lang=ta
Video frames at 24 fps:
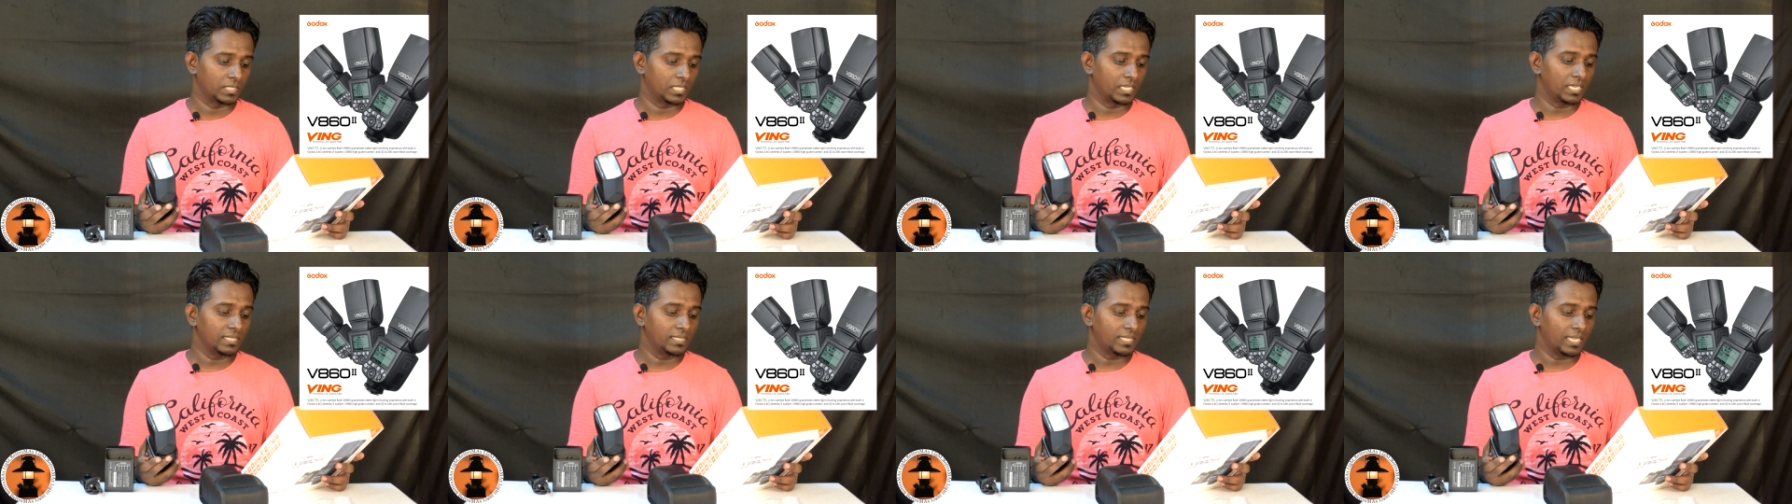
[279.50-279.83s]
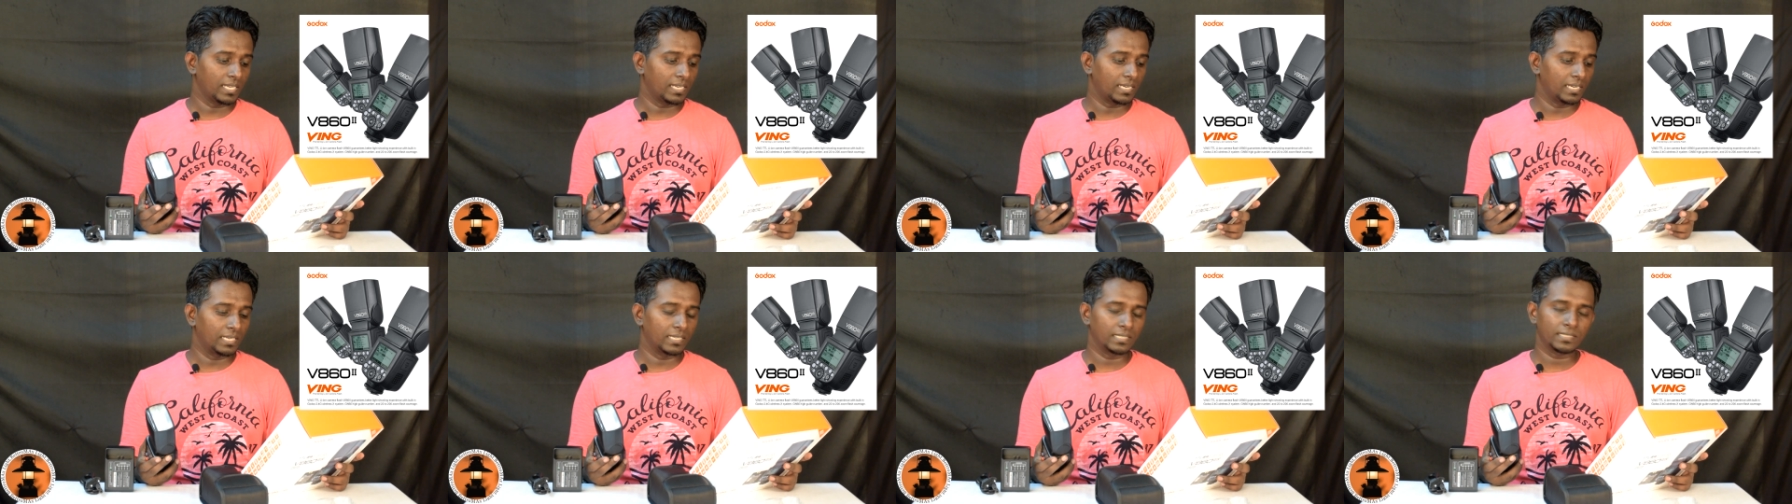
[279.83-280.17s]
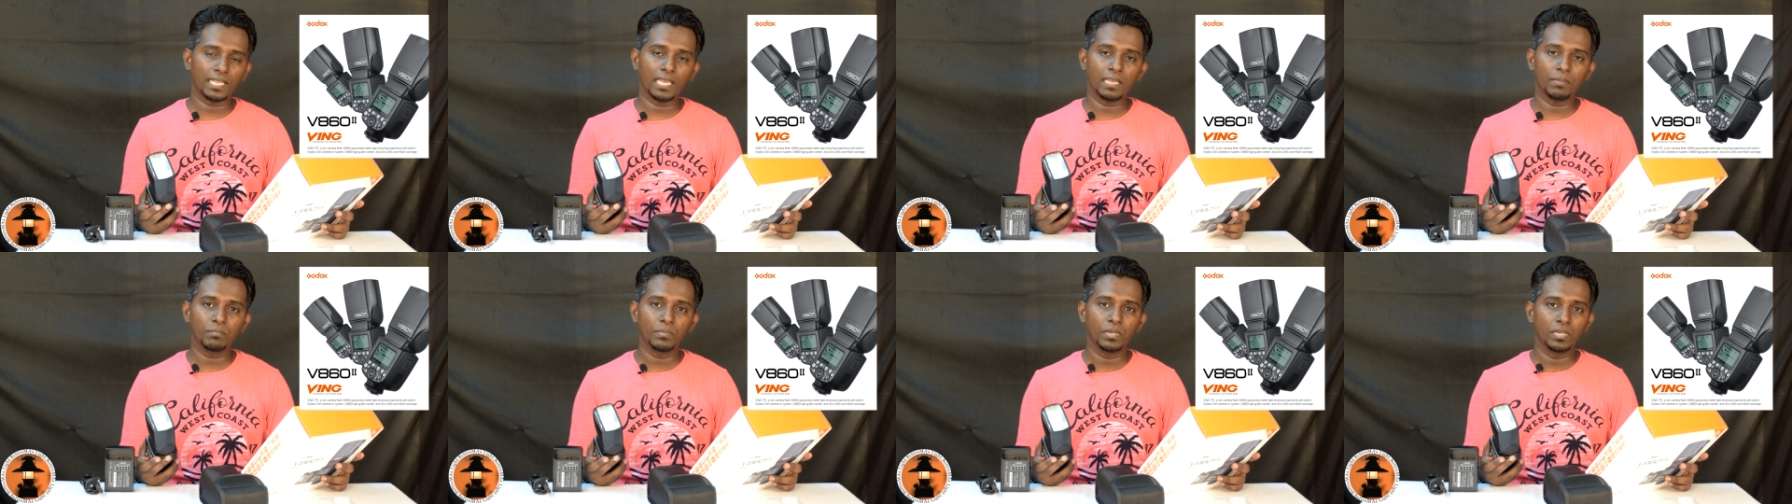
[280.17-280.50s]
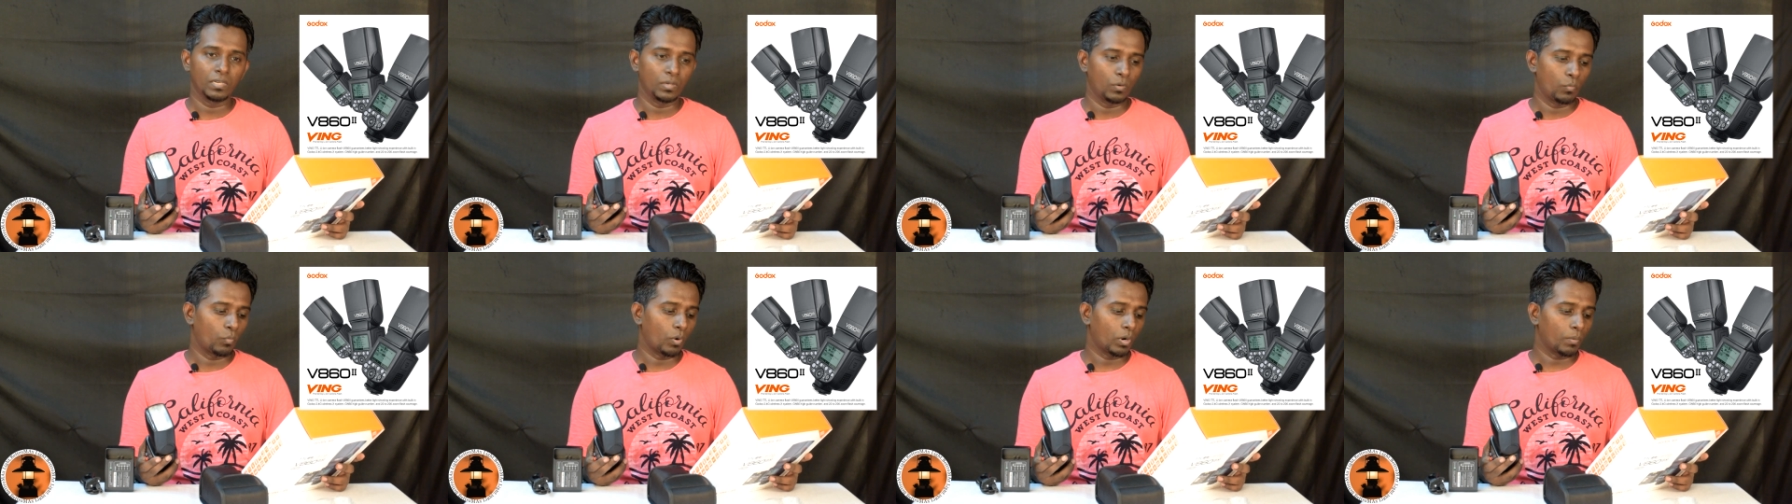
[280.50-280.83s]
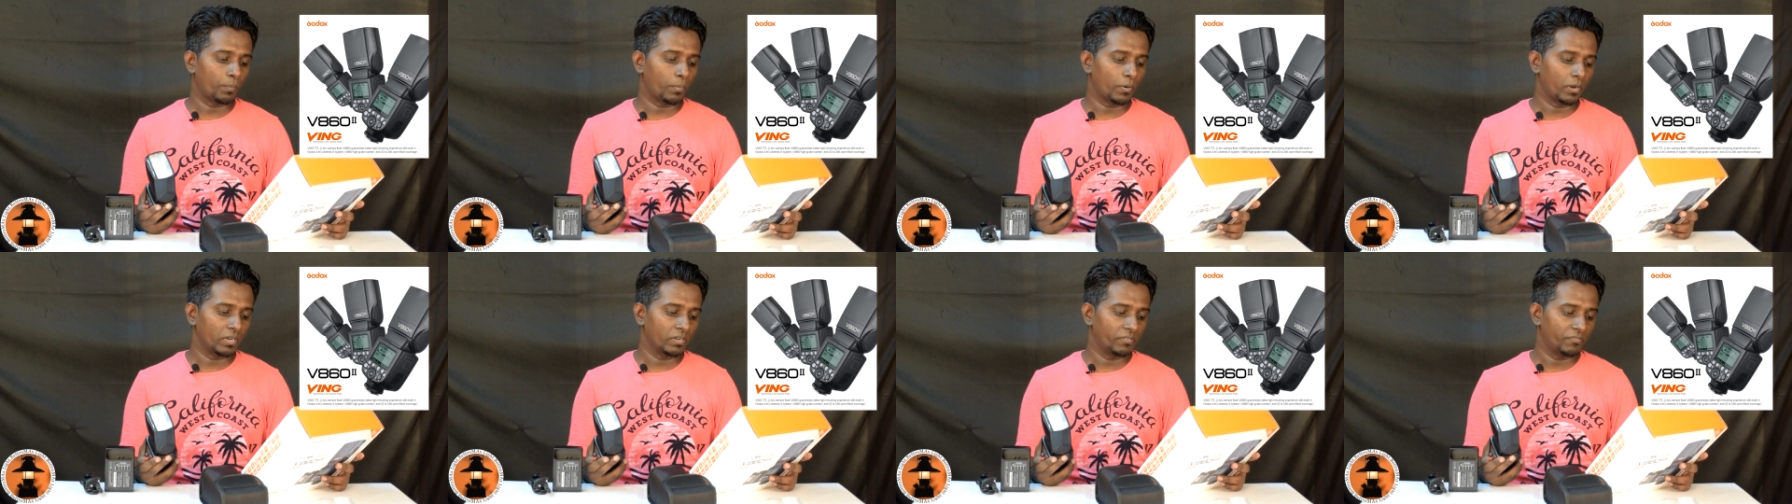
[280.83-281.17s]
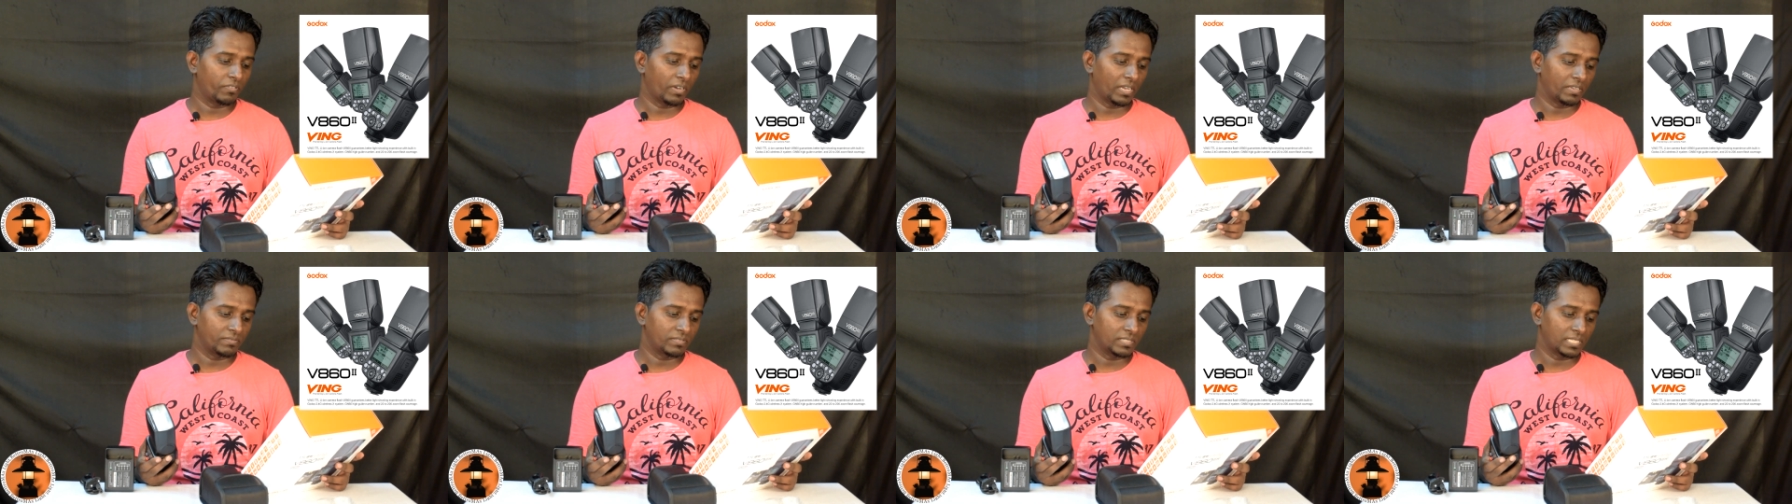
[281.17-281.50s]
ரீசைக்ளிங் டைம் ஒன் பாயிண்ட்
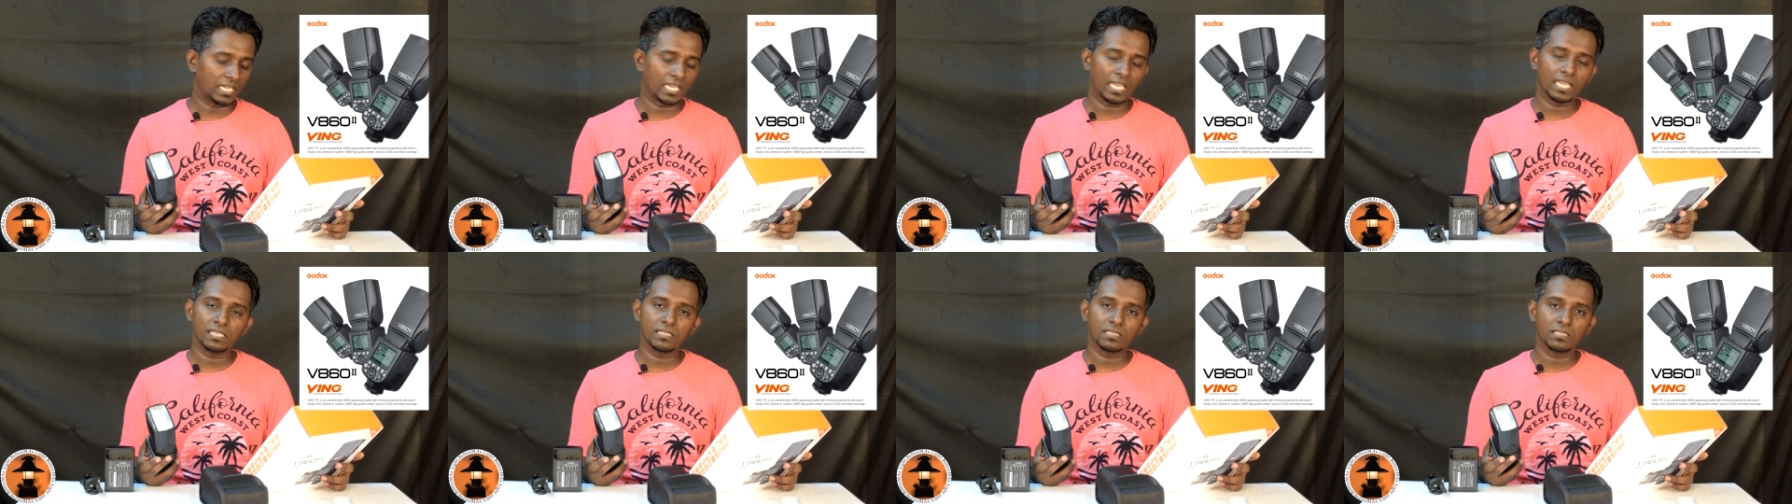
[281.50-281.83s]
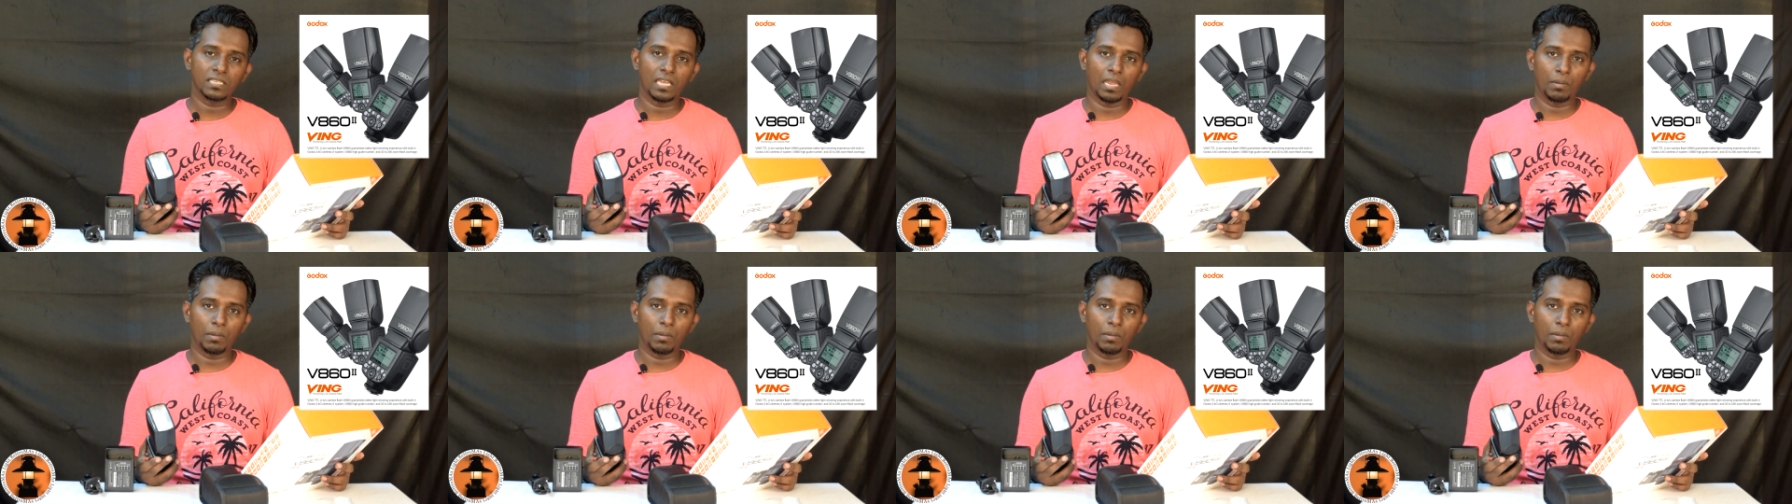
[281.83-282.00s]
ஃபைவ் செகண்ட்ஸ்